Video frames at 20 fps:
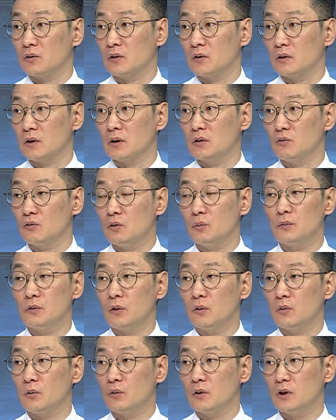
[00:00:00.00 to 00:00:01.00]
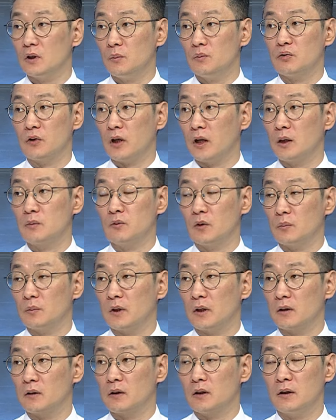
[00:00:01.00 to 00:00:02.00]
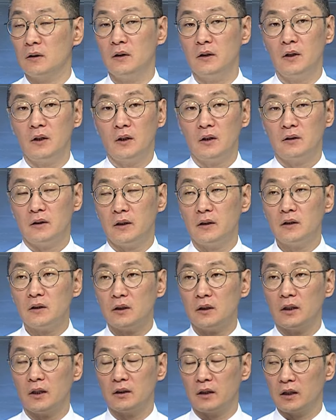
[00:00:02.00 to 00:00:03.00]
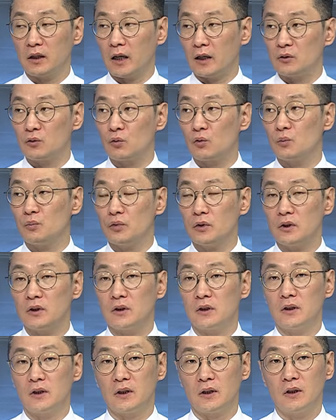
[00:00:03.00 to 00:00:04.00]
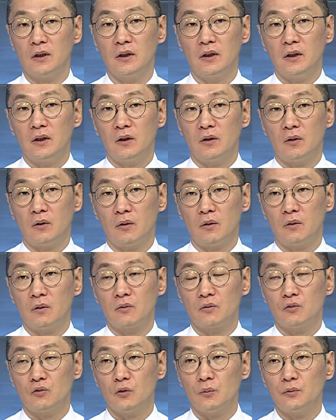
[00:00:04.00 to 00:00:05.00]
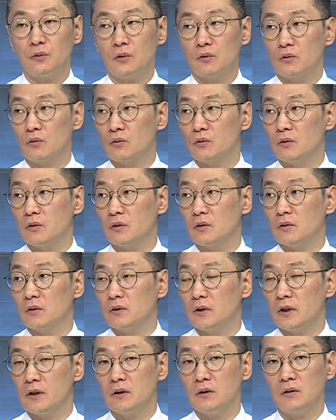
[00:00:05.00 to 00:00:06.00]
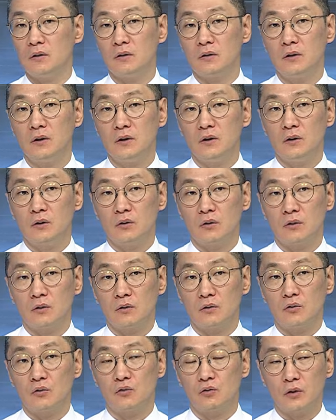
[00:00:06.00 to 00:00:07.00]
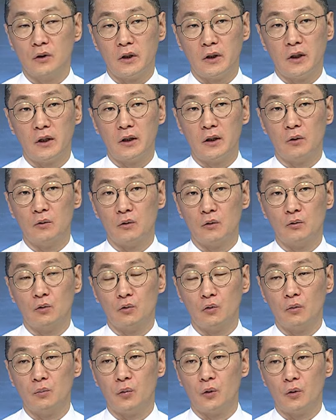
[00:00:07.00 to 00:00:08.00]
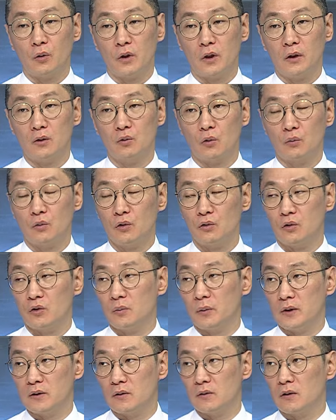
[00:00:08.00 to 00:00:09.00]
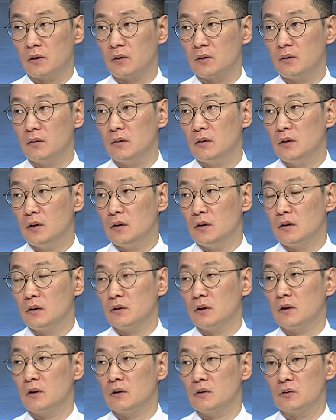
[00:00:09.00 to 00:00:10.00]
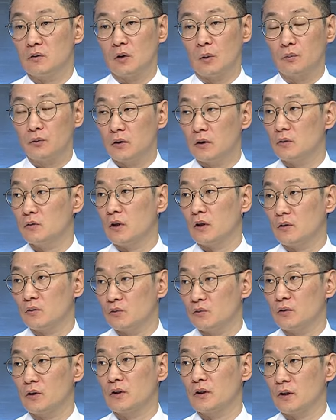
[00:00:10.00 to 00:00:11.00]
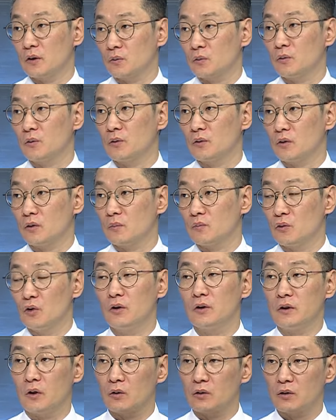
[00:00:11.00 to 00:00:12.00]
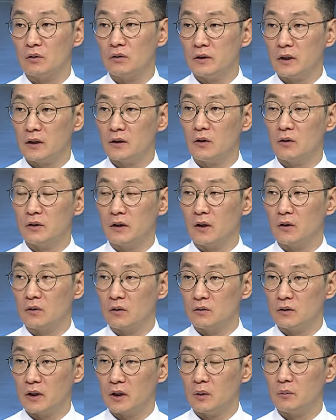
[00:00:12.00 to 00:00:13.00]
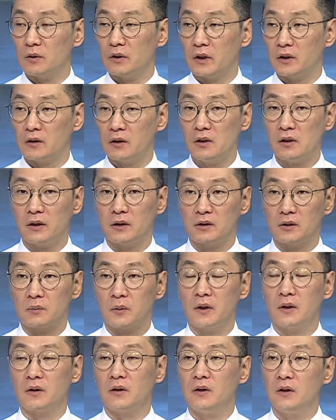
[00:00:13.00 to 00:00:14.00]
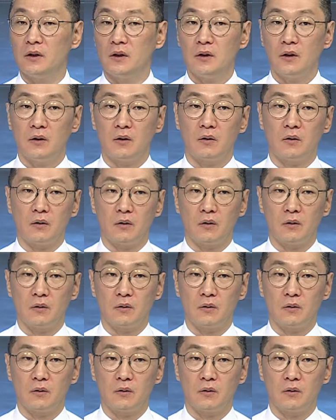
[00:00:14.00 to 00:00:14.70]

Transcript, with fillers: 그러니까 수급적으로 큰 불안함은 없다. 그러니까 센치가 되게 안 좋을 뿐이지 어, 수급적으로는 사실은 주가의 어떤 조정폭과 종목들을 봤을 때는 이제 접근해도 되는 구간이라고 저는 물론 이제 어떤 섹터냐 어떤 산업이냐에 틀리겠지만 어,